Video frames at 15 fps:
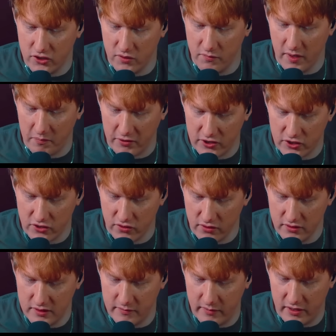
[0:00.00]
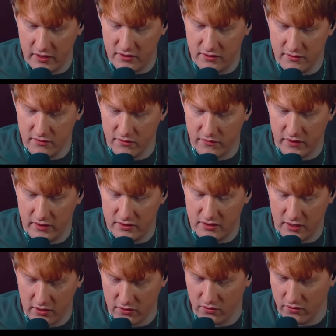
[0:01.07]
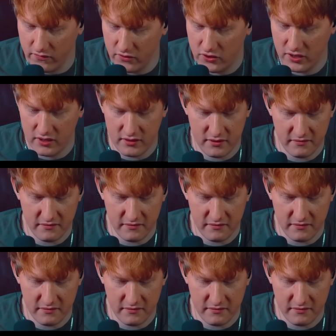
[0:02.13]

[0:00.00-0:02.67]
чтобы я пошел смотреть, ну, в кинотеатр новую часть.